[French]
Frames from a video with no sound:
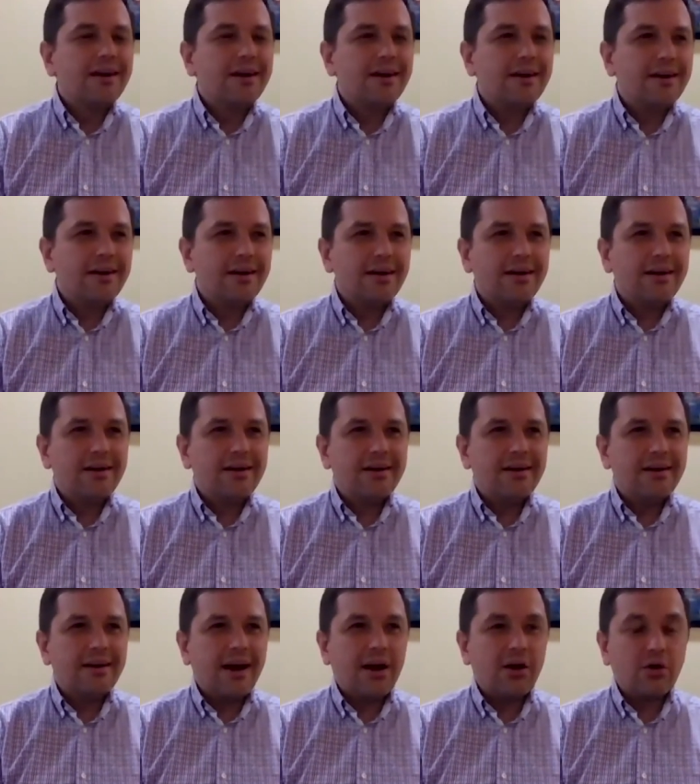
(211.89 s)

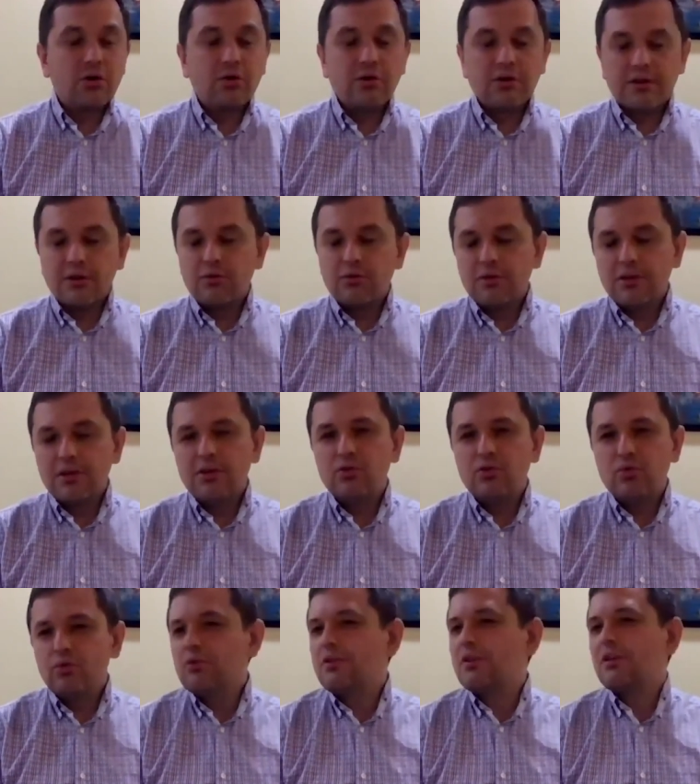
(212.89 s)
alors qu'aux États-Unis,
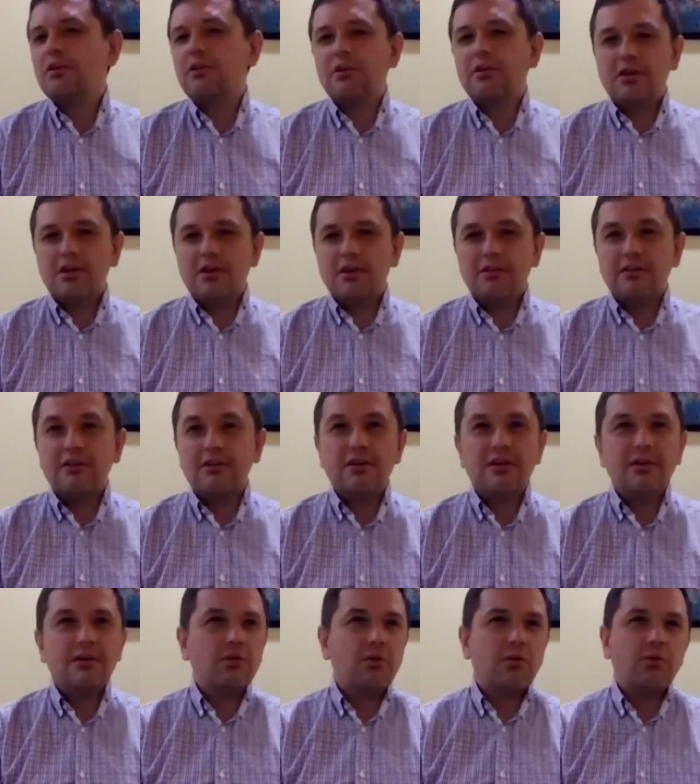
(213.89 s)
tout est
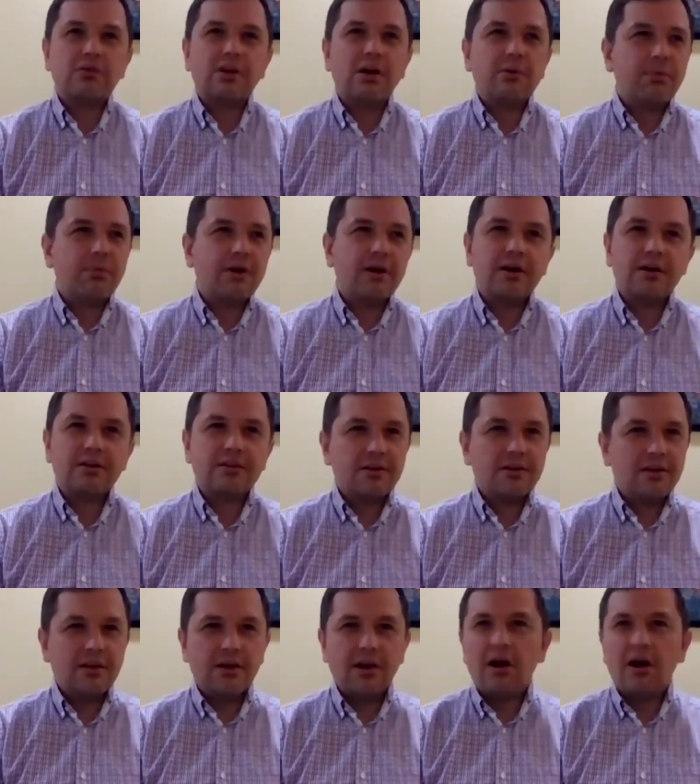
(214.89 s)
si on n'a pas
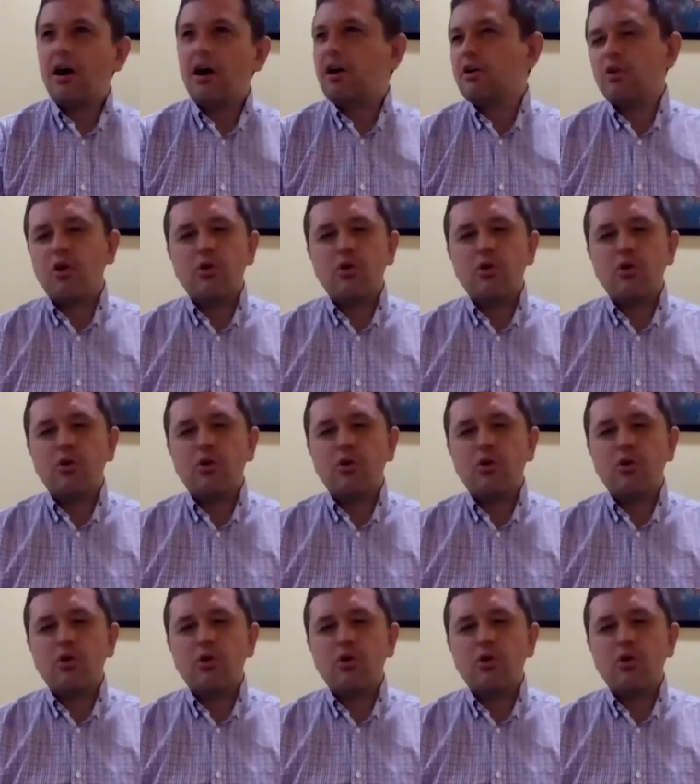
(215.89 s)
des ah,